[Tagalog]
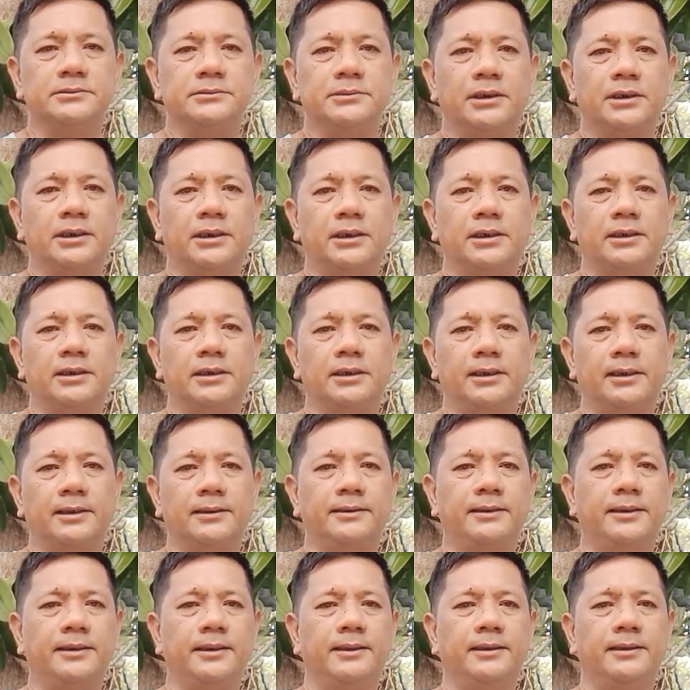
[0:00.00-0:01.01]
uh, ah,
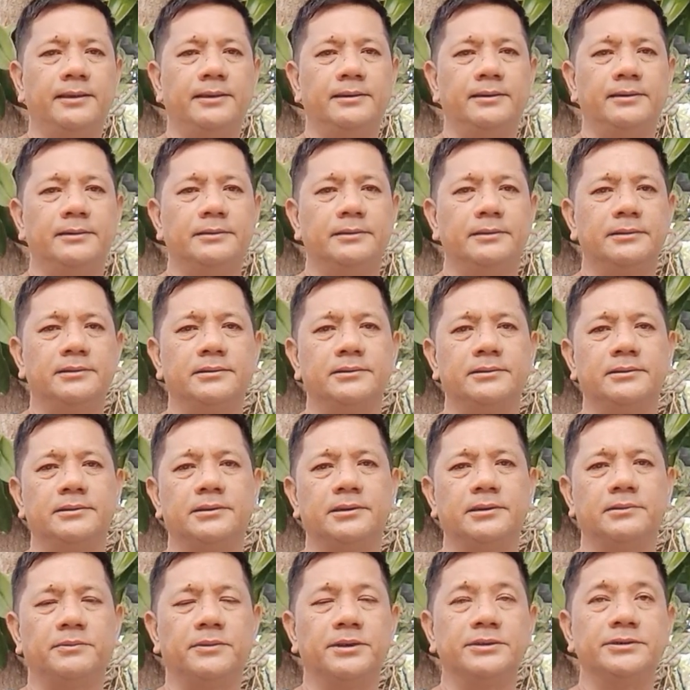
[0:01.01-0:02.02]
Alde.
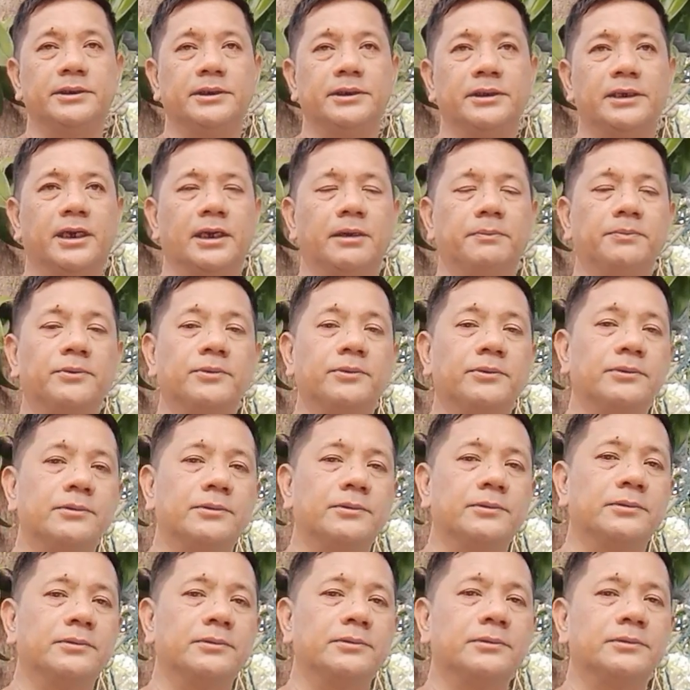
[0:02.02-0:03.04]
Matyaga
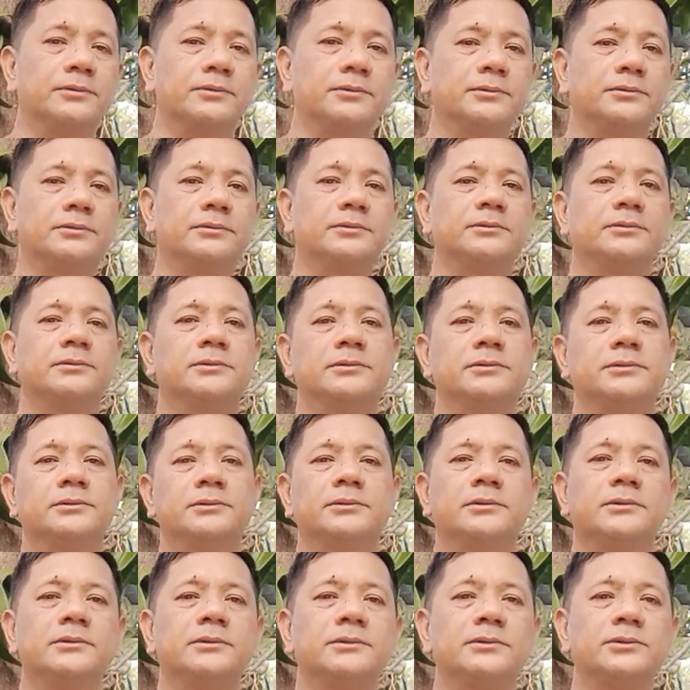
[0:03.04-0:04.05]
pong
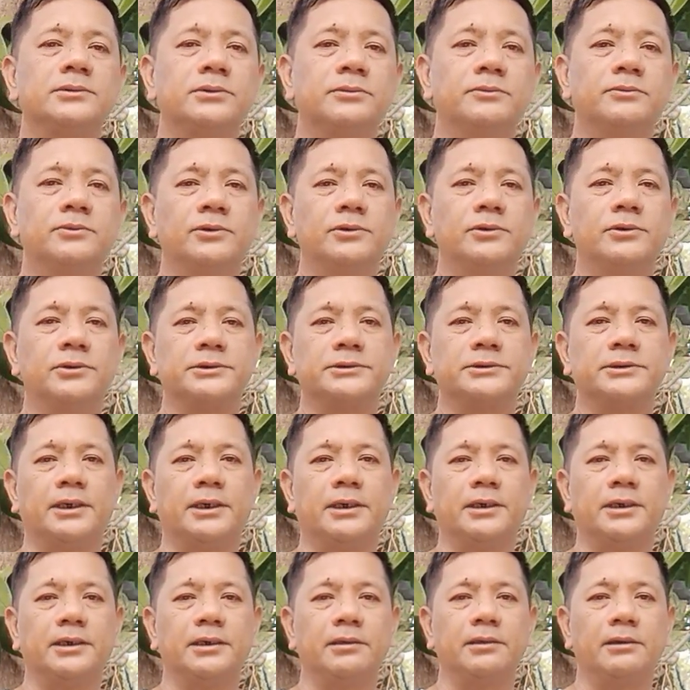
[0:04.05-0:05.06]
tumulong sa
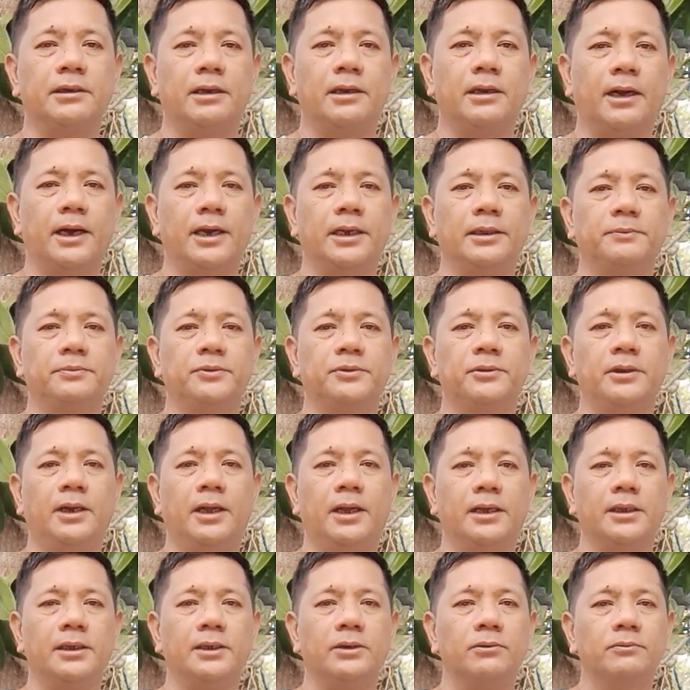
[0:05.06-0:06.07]
akin. Kahit po
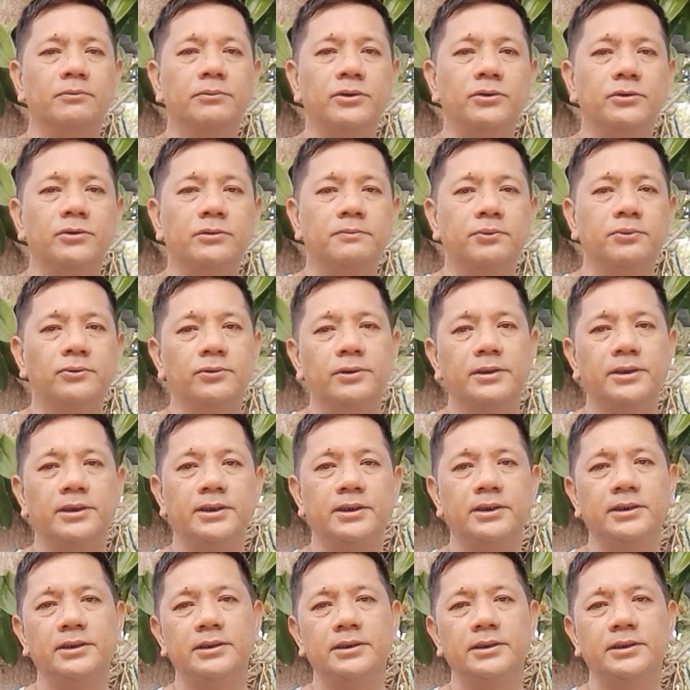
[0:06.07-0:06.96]
lagi kong binubuli